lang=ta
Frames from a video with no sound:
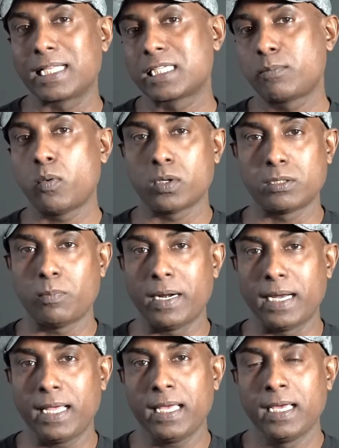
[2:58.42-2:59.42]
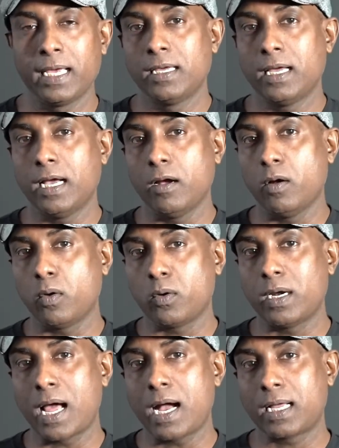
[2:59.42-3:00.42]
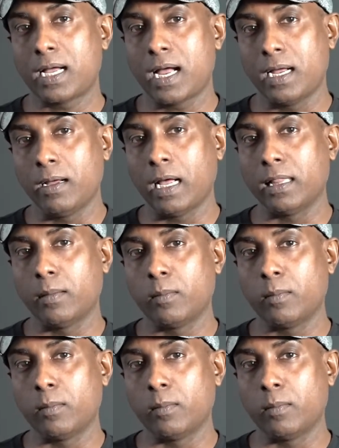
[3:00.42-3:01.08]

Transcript: எக்ஸ்போஸ் பண்ணி ஒரு டார்க்காக அந்த